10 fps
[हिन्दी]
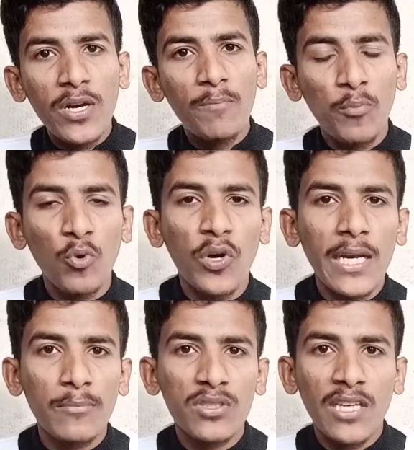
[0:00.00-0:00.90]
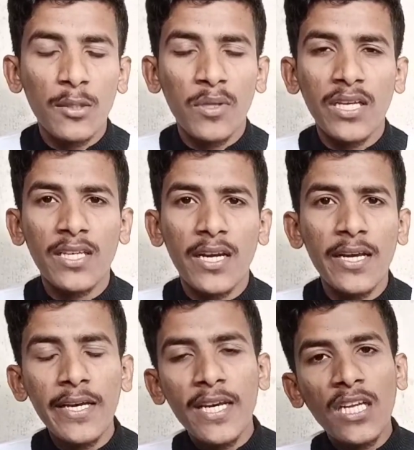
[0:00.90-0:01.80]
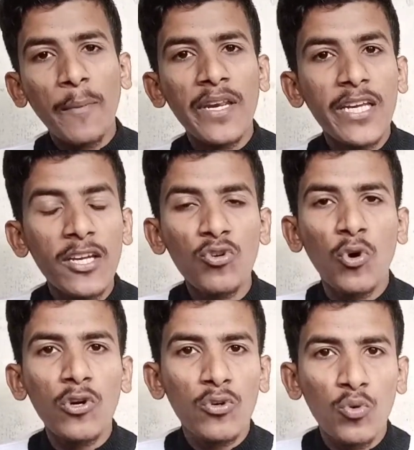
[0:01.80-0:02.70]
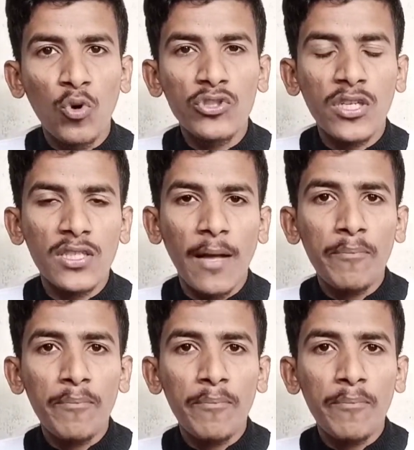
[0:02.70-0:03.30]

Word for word: वन प्रो के नाम से शायद बताया जा रहा है या फिर इन नोट टू हो सकता